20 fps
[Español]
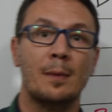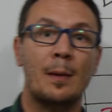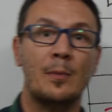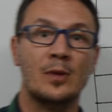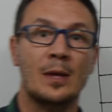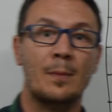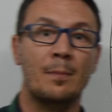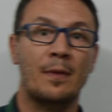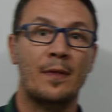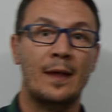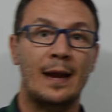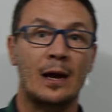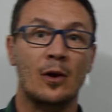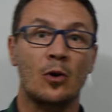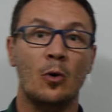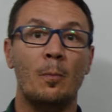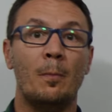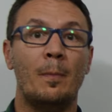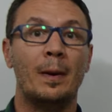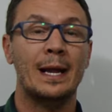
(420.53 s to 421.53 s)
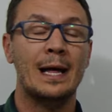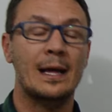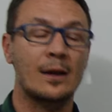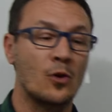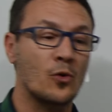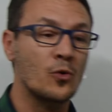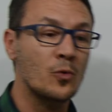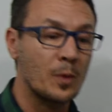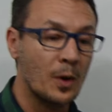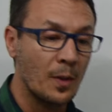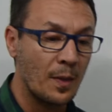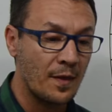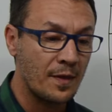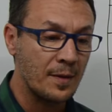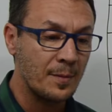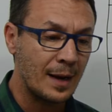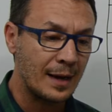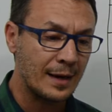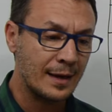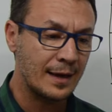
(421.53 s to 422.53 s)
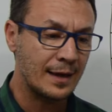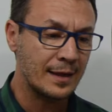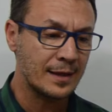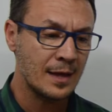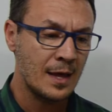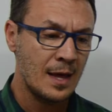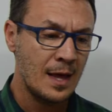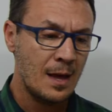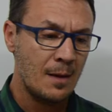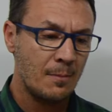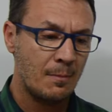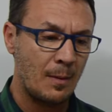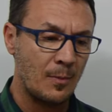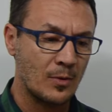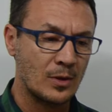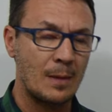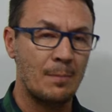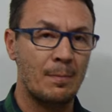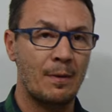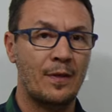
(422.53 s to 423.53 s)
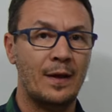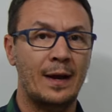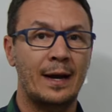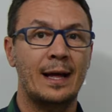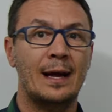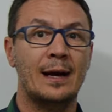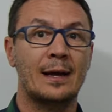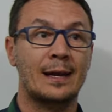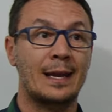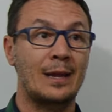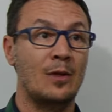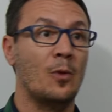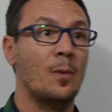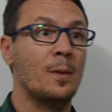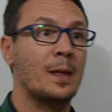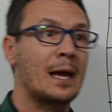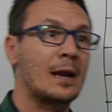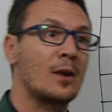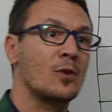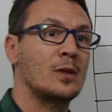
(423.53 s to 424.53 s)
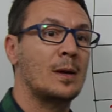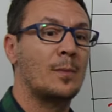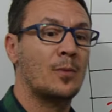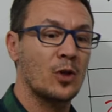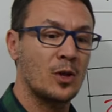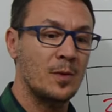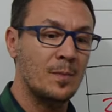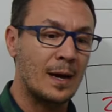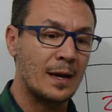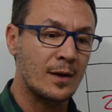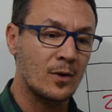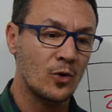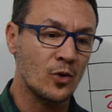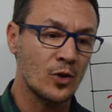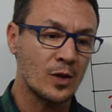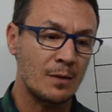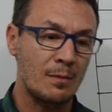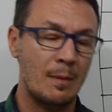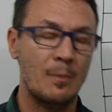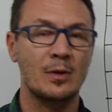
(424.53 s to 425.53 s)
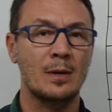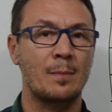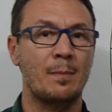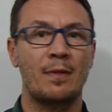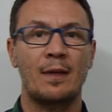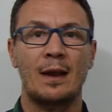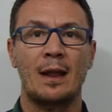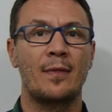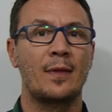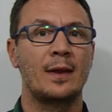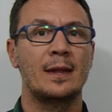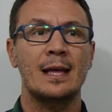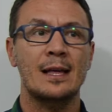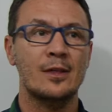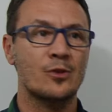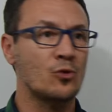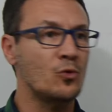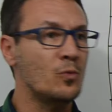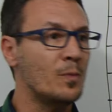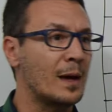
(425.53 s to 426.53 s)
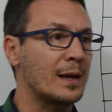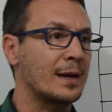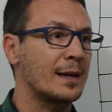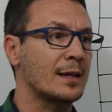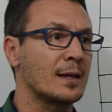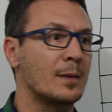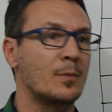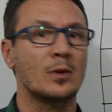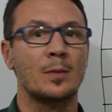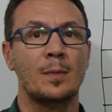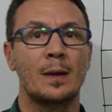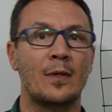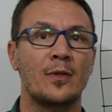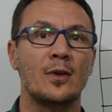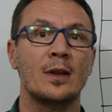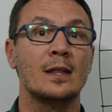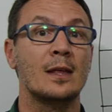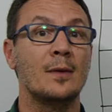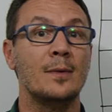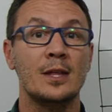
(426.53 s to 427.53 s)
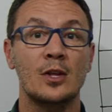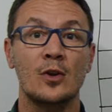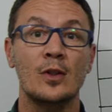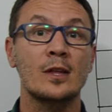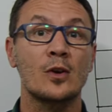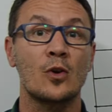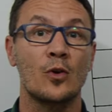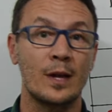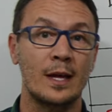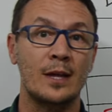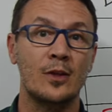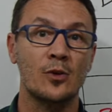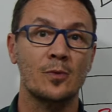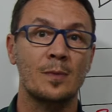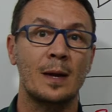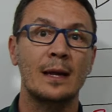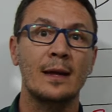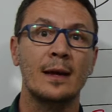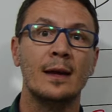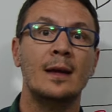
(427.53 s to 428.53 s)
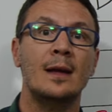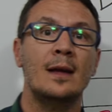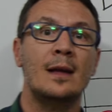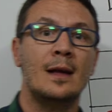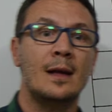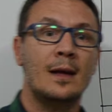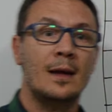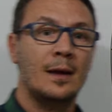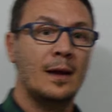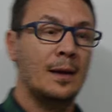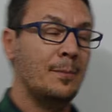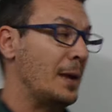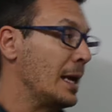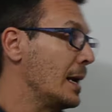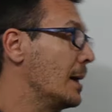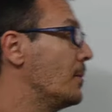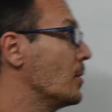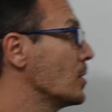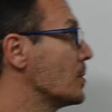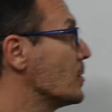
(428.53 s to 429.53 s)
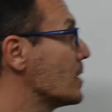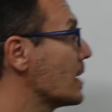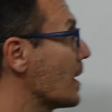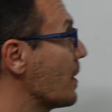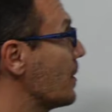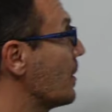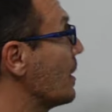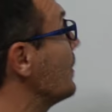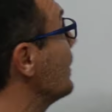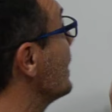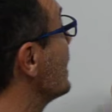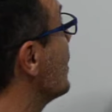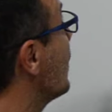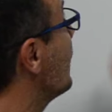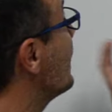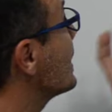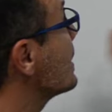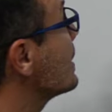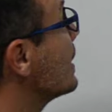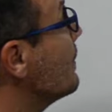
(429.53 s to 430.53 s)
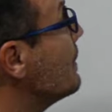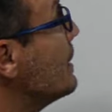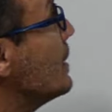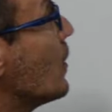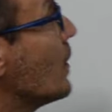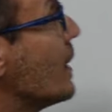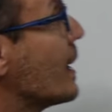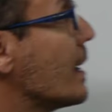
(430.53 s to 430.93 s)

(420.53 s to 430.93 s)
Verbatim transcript: Vamos a empezar a comparar los números decimales, vamos a empezar a redondearlos y aproximarlos y vamos a empezar a hacer ya sumas, restas, multiplicaciones y divisiones con ellos, ¿vale? Venga, pues muchas gracias por haber venido a ver este vídeo de